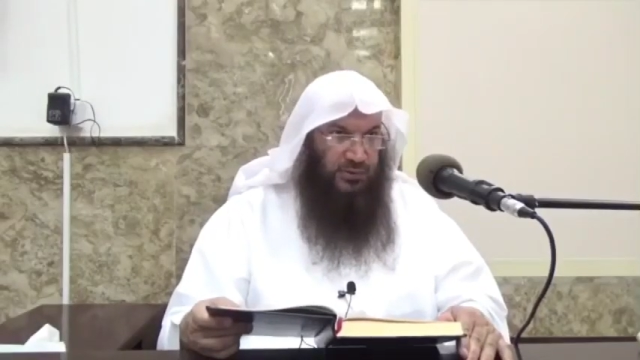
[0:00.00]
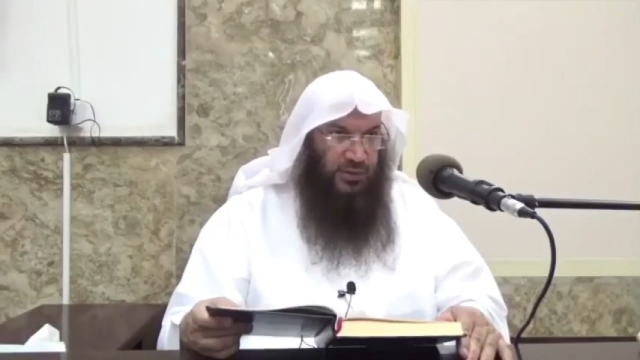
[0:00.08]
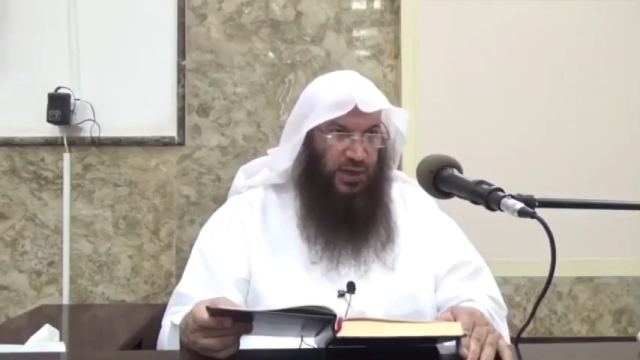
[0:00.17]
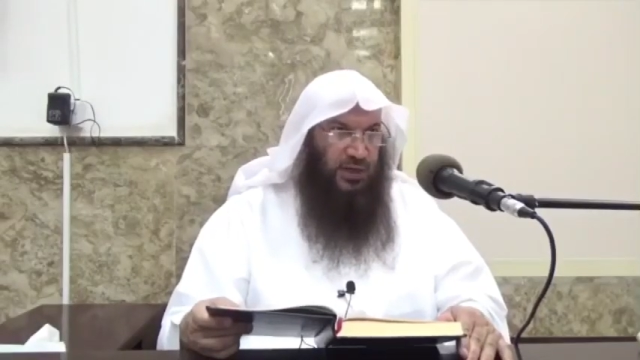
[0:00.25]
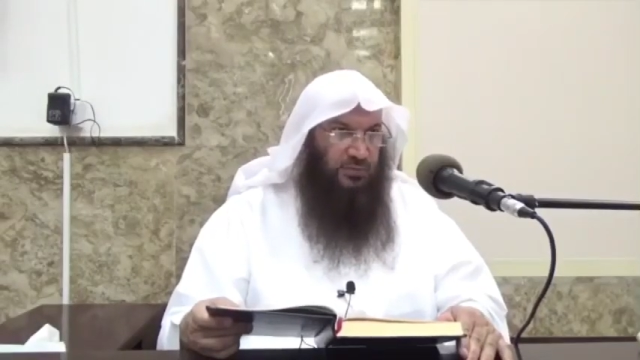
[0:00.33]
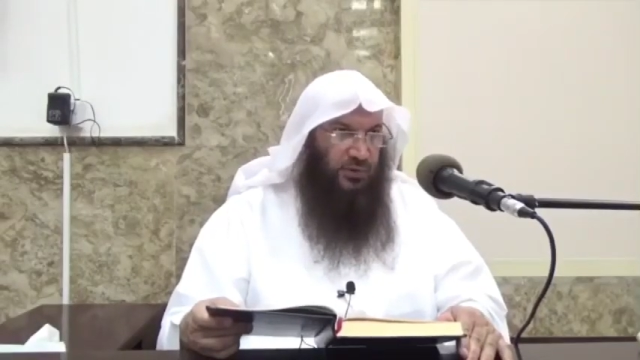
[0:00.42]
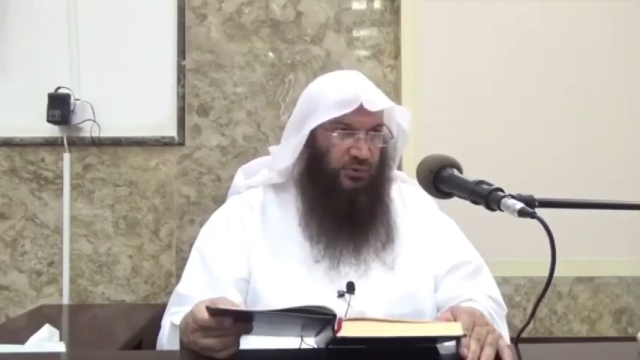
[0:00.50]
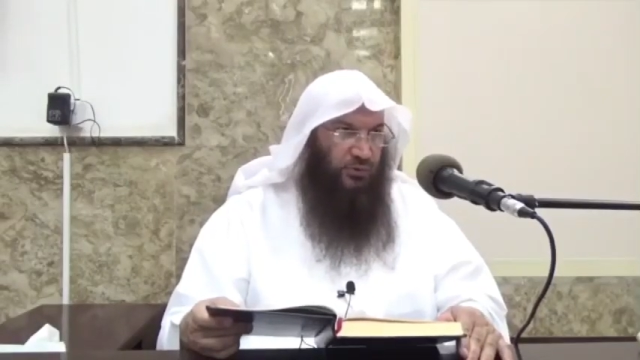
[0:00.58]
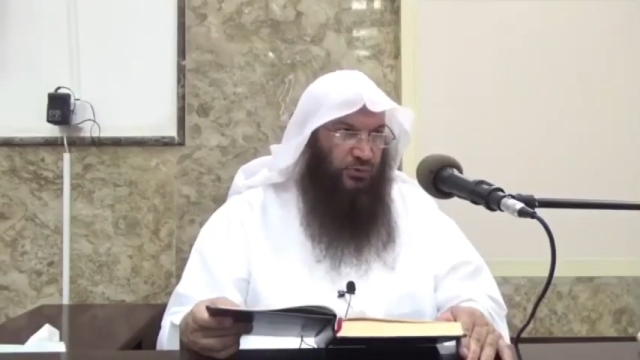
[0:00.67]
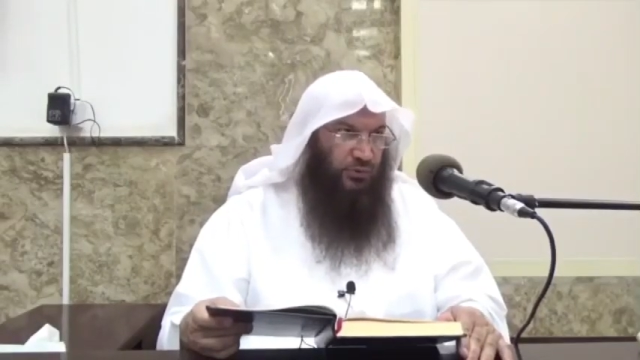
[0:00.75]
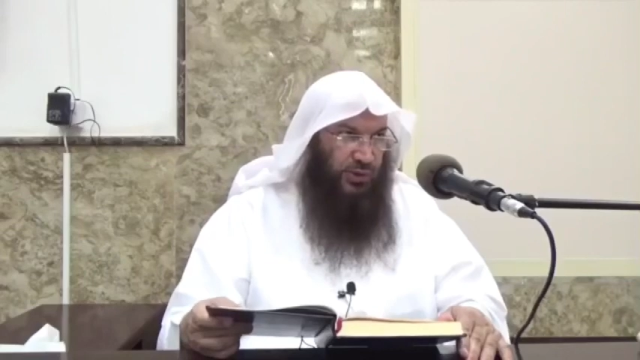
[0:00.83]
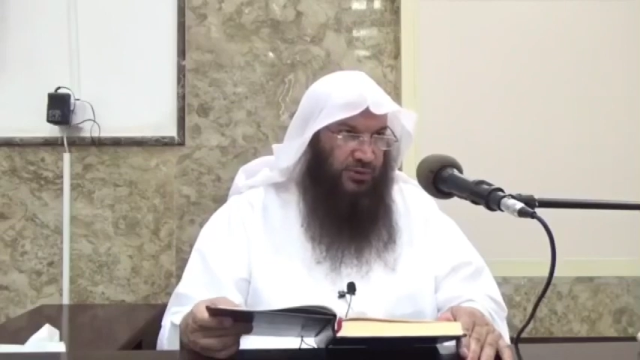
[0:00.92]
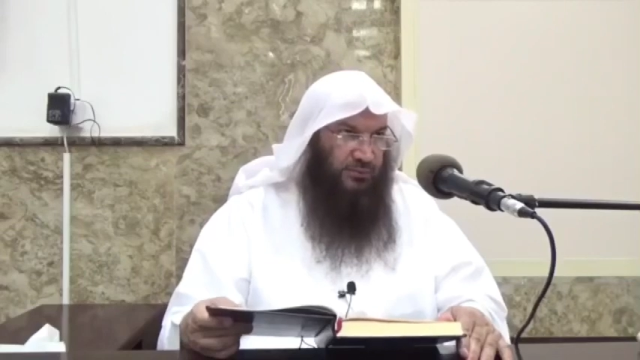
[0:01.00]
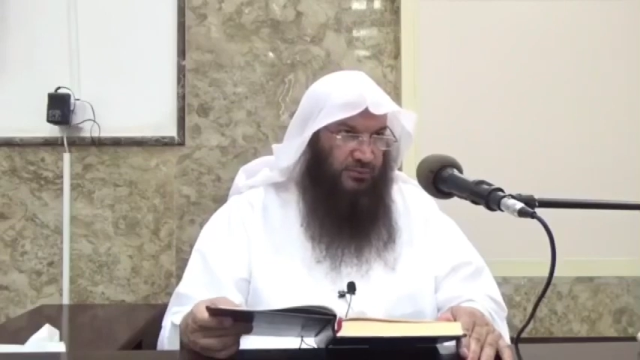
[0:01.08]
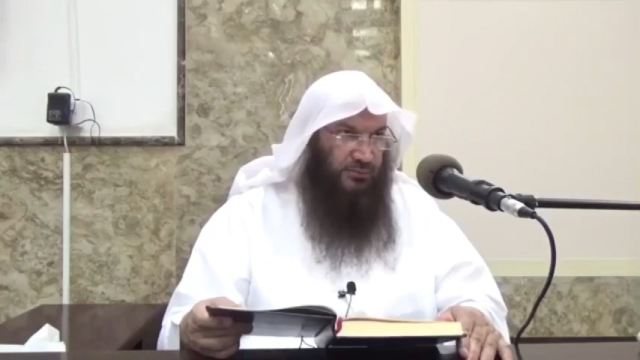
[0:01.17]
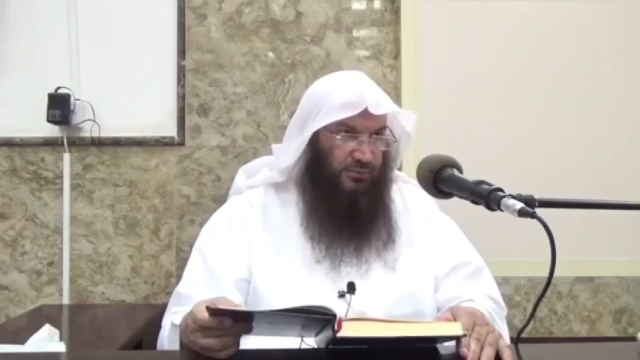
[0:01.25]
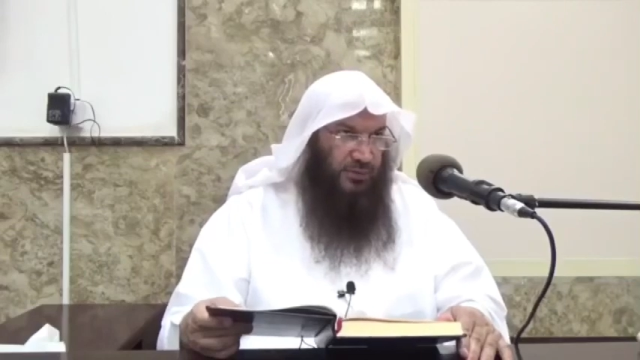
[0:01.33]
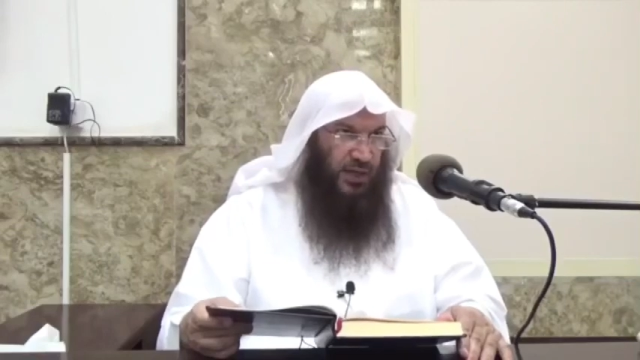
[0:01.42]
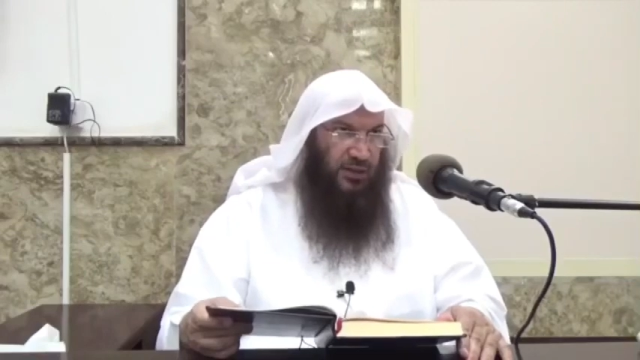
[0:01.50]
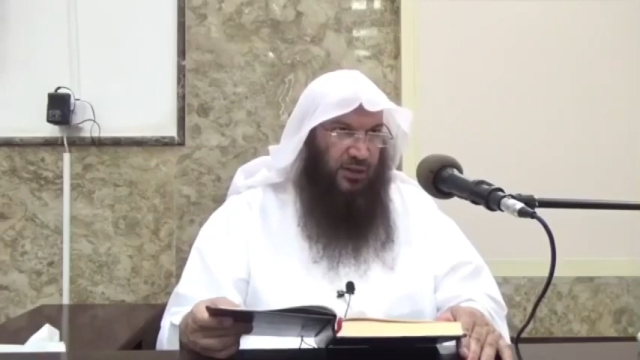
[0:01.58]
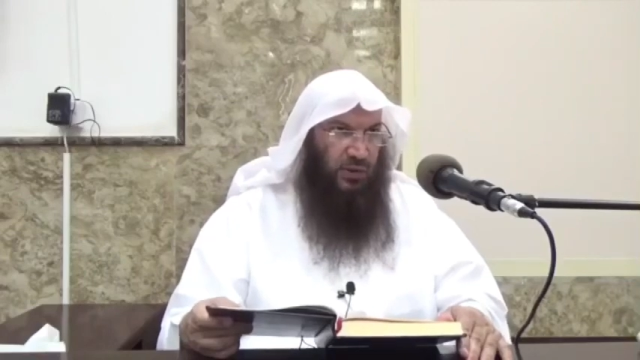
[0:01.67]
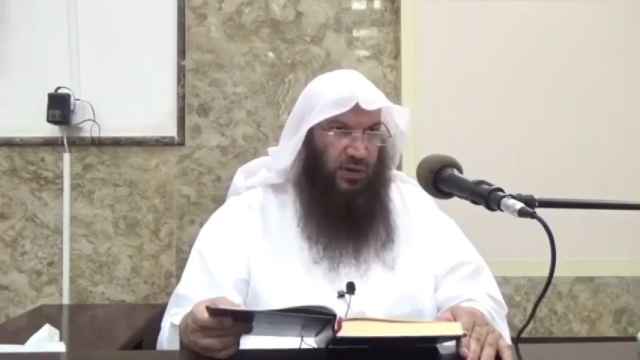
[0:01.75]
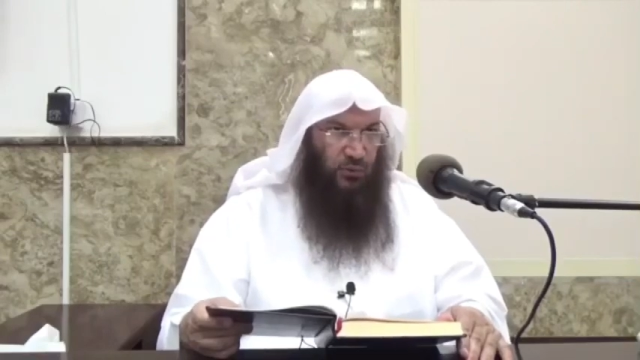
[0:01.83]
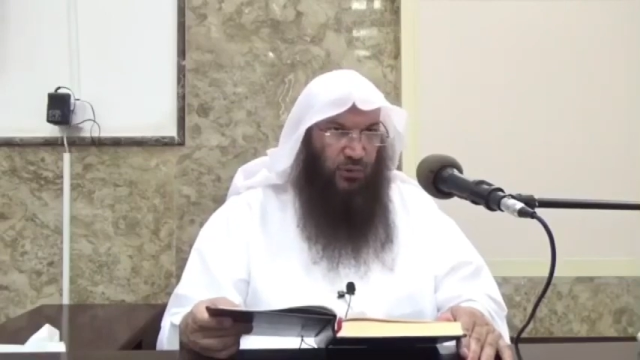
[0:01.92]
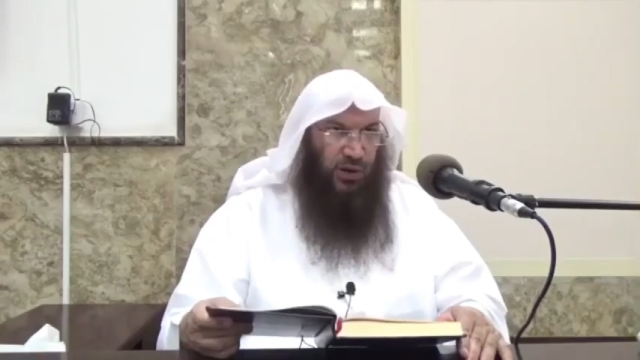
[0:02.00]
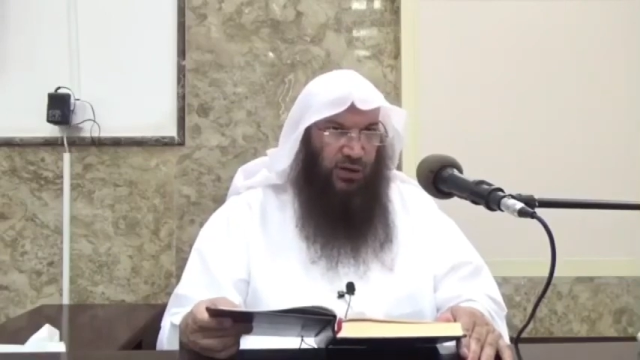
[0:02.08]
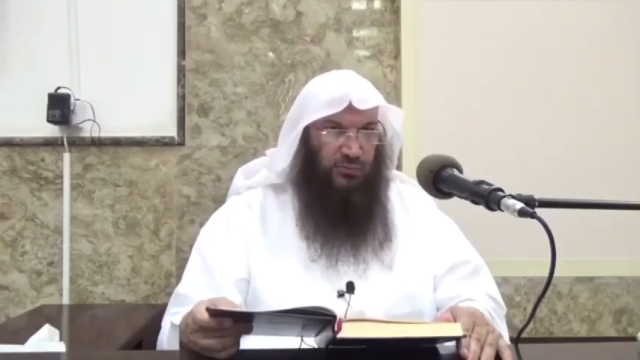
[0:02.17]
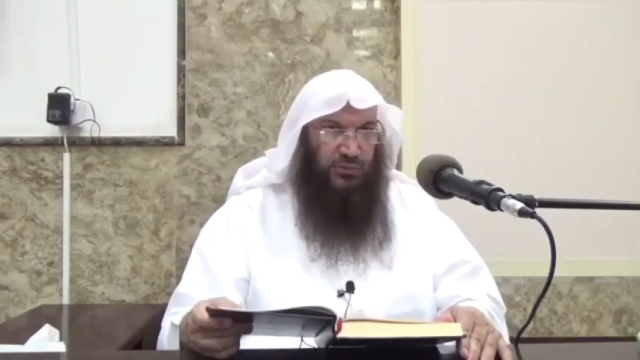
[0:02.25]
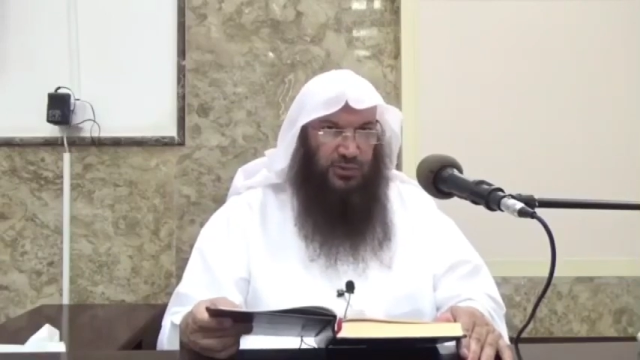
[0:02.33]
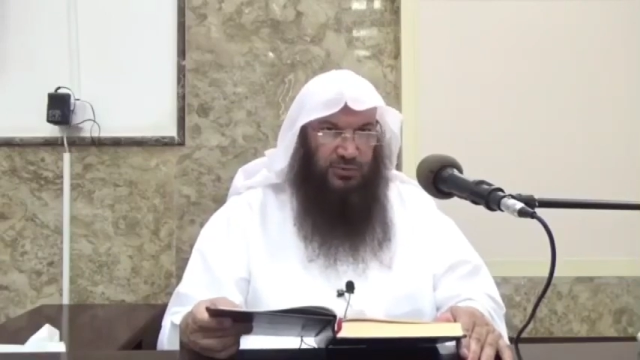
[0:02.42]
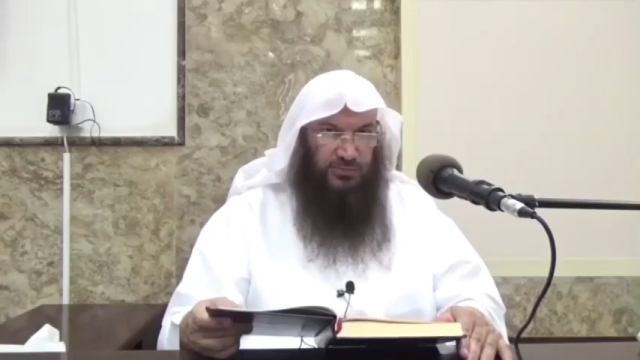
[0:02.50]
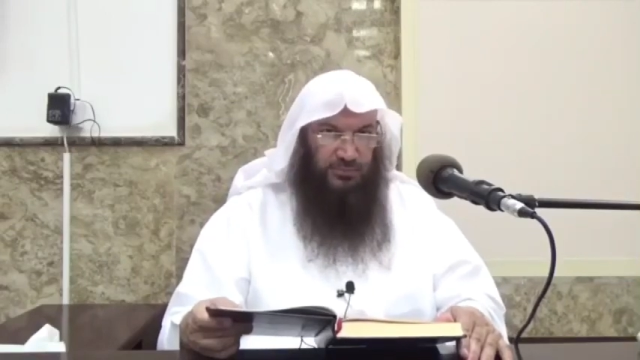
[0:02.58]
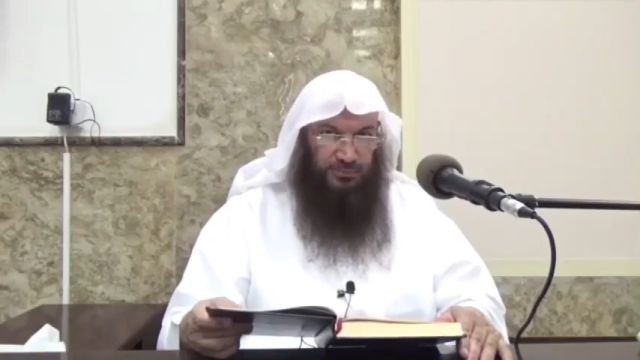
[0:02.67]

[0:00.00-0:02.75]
يعني مردودا هذا رواه البخاري ومسلم